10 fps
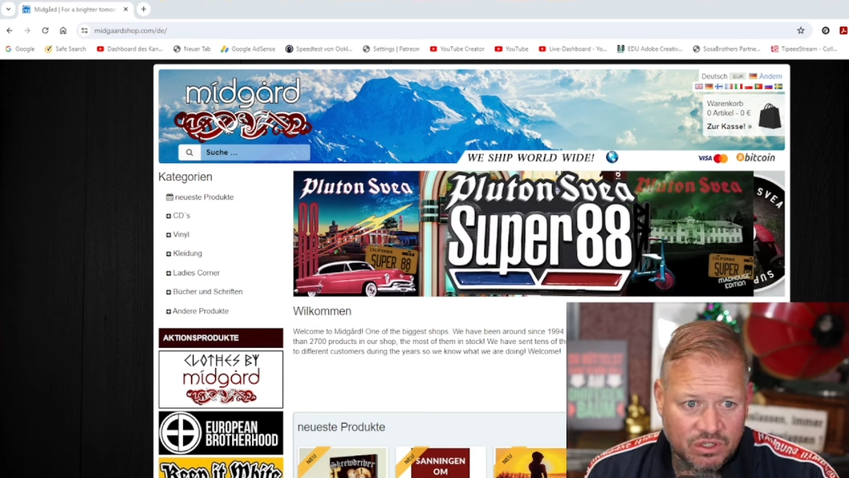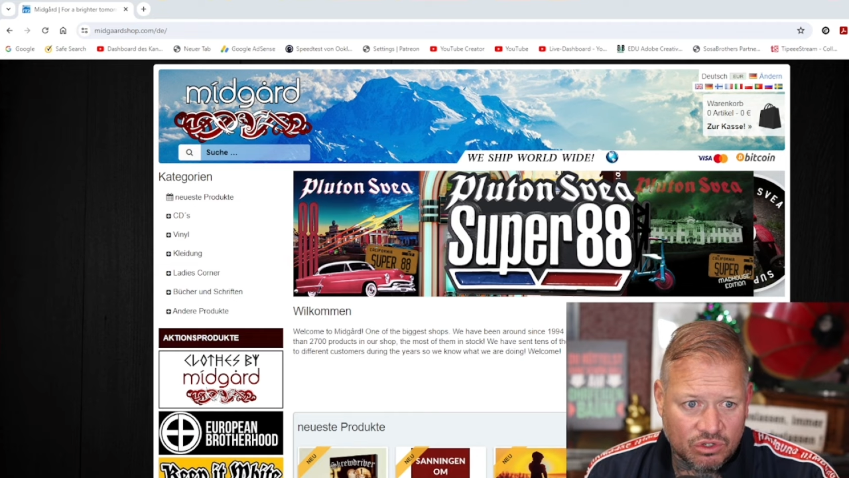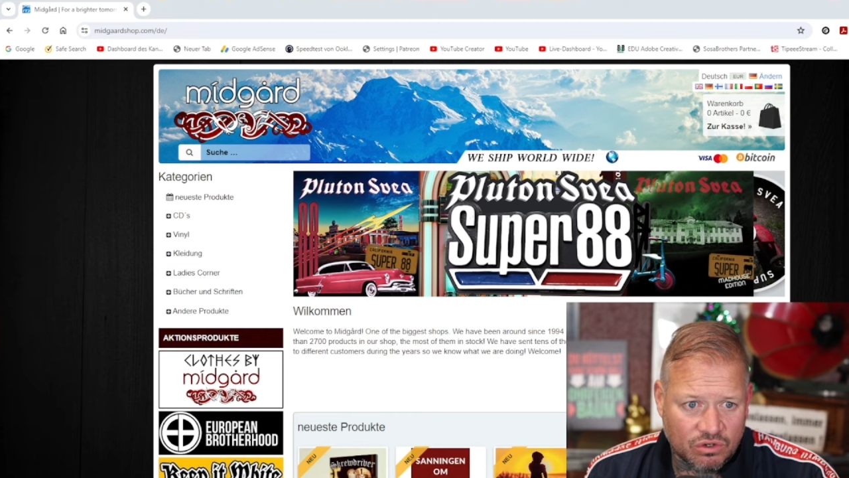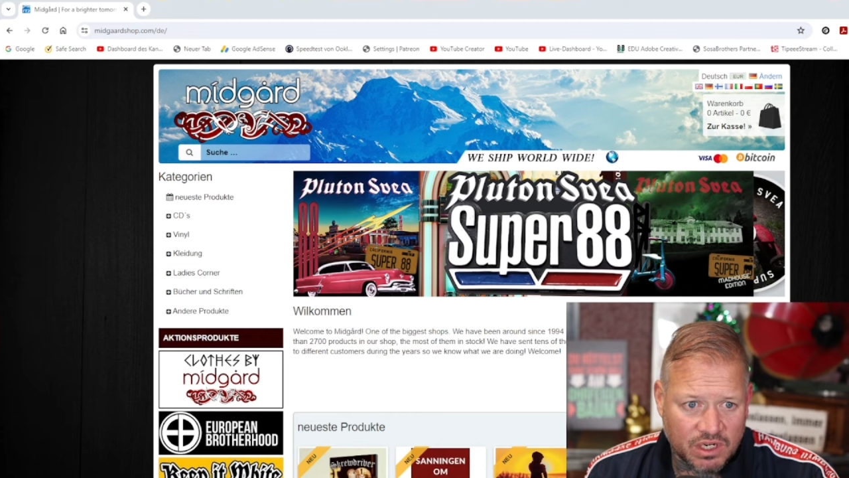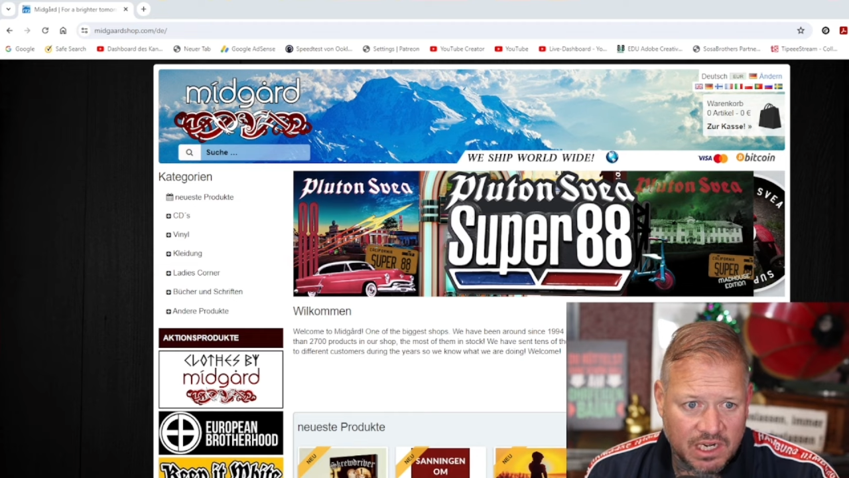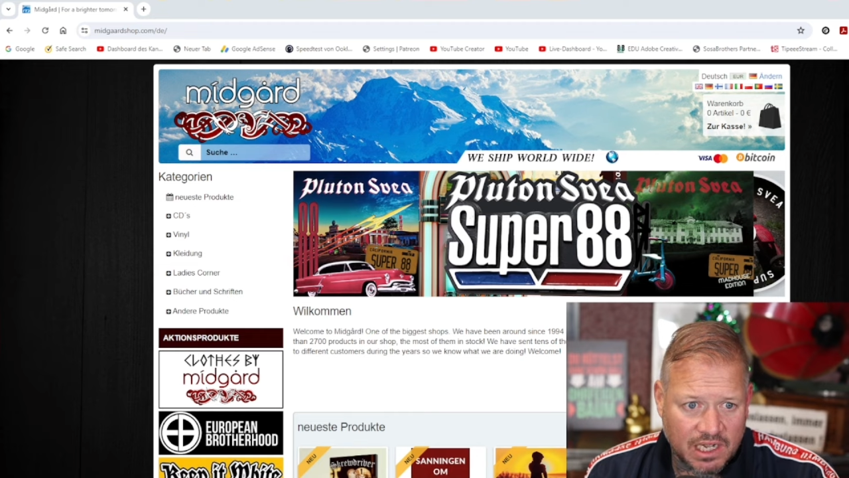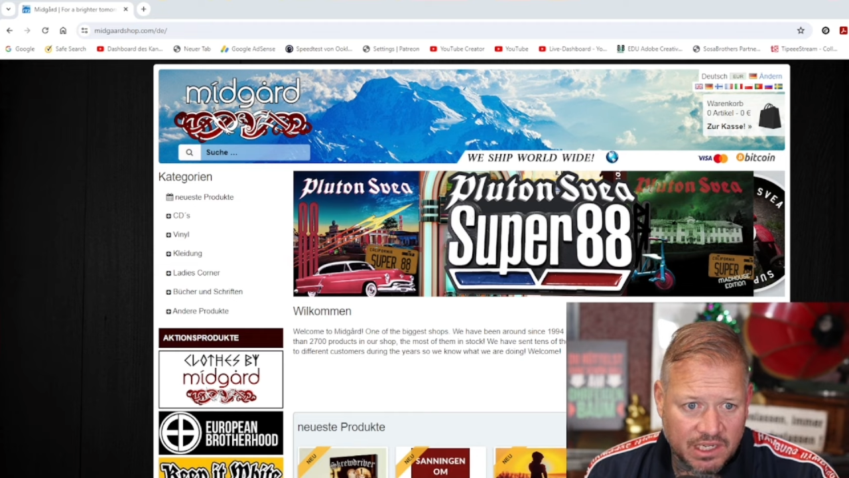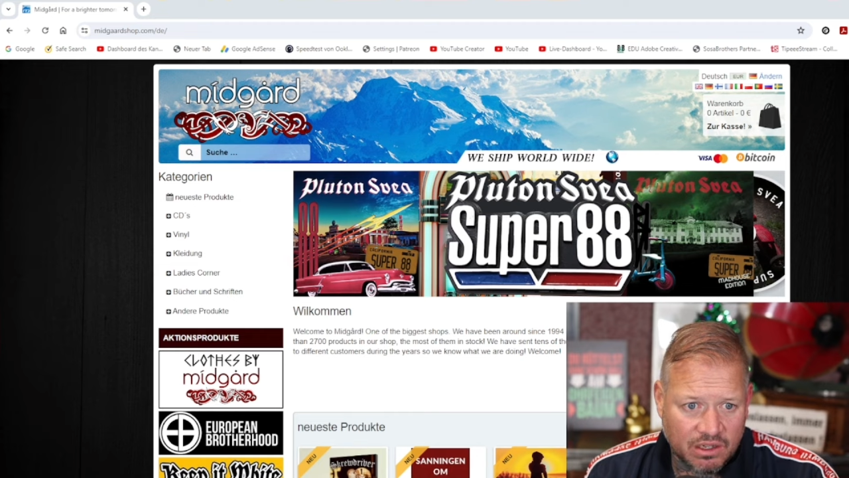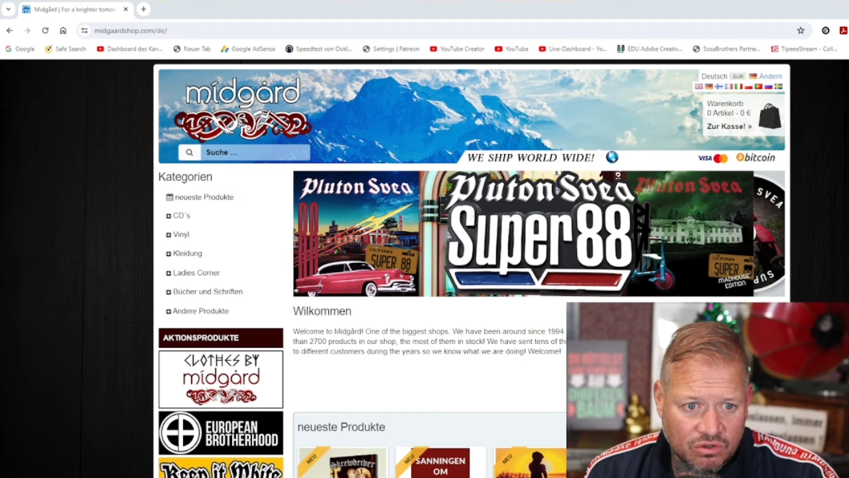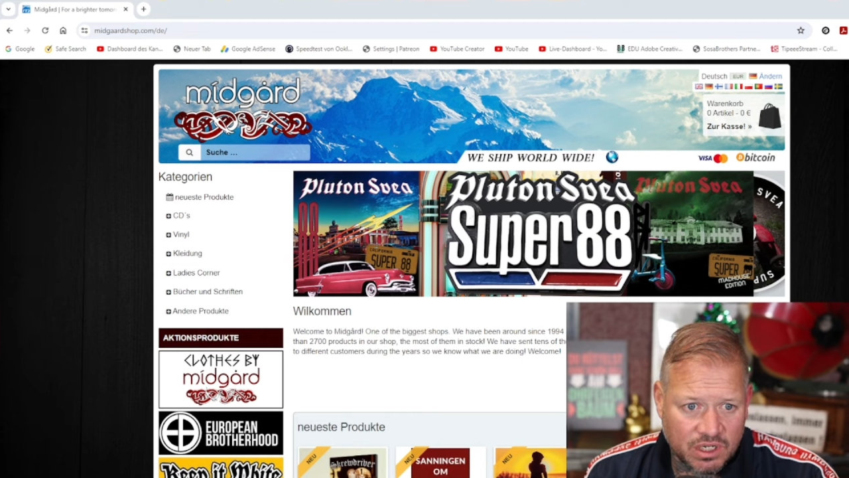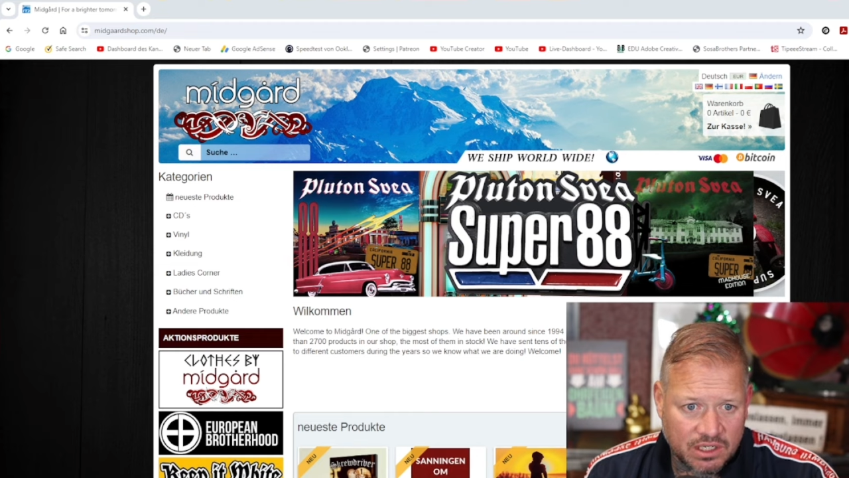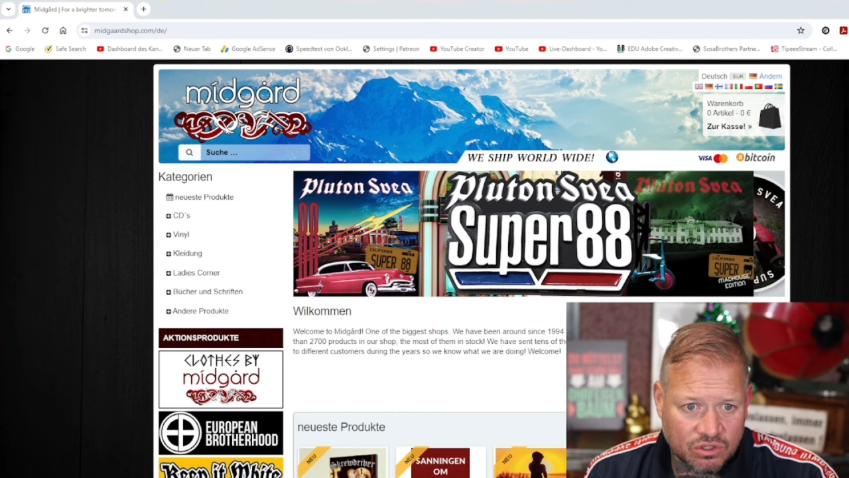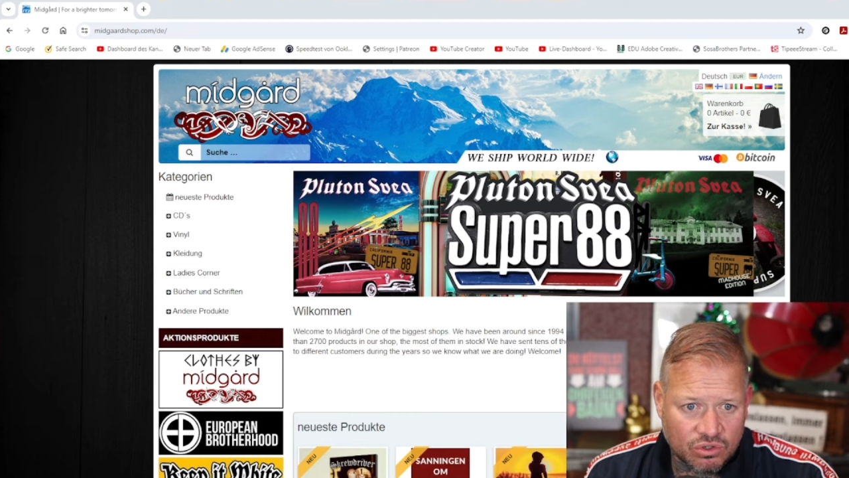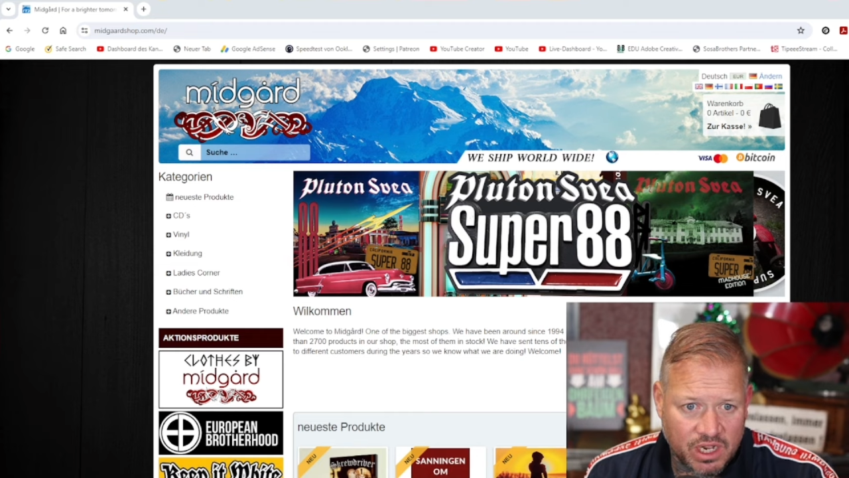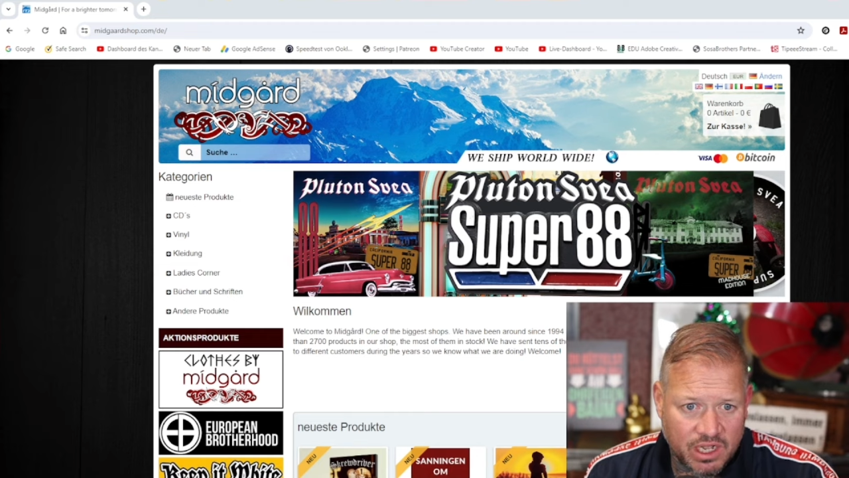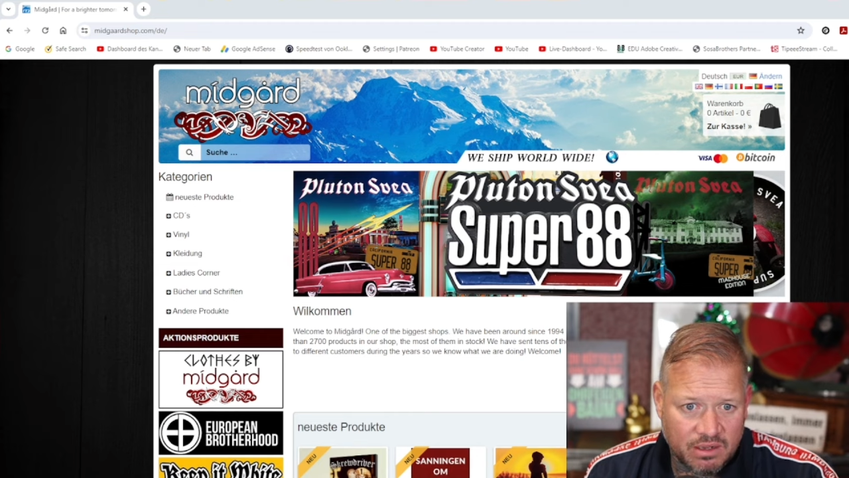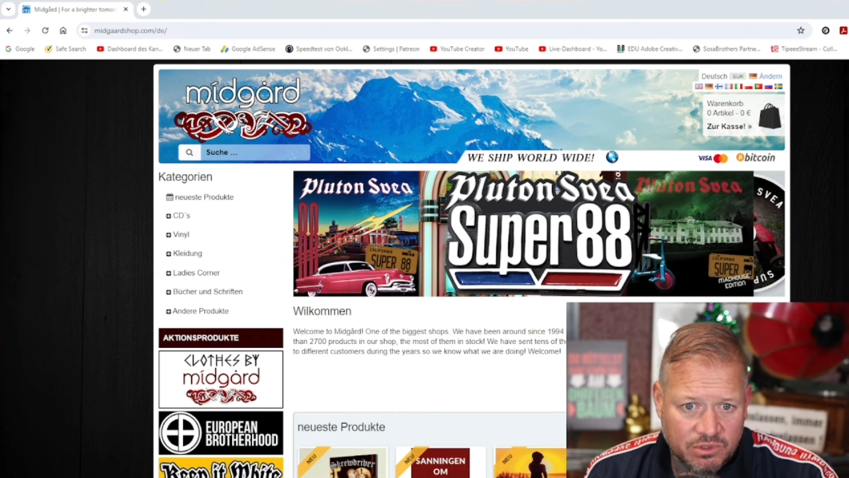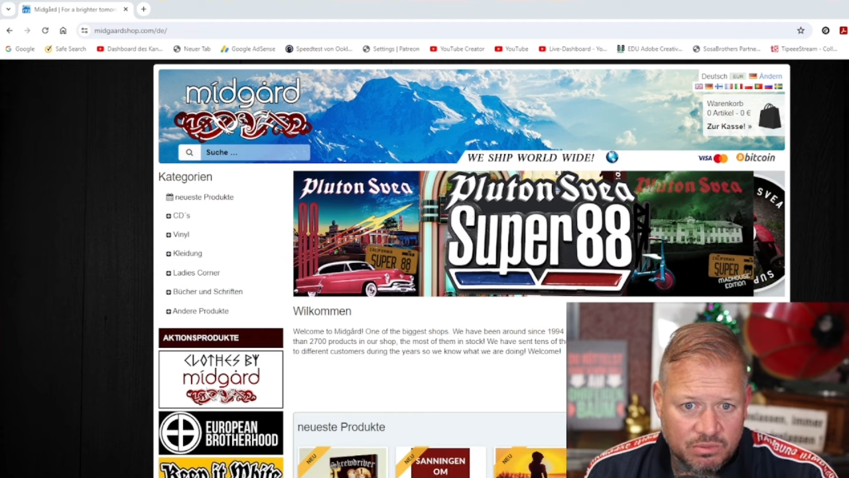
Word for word: Deutschland hält lange ihre Kontakte zu NRM.